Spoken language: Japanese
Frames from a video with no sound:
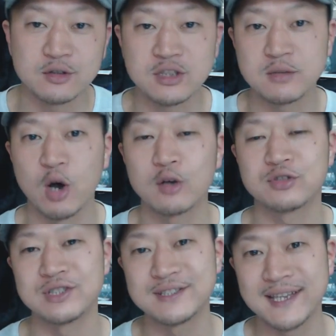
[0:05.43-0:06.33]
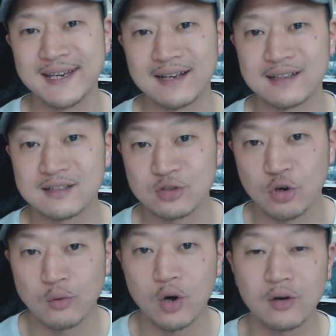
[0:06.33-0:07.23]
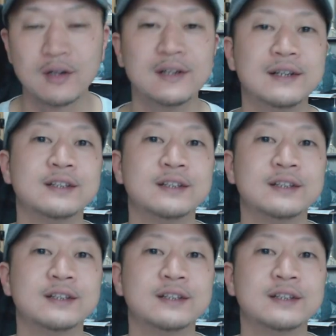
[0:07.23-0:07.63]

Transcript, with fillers: 本日も人生に役立つ情報を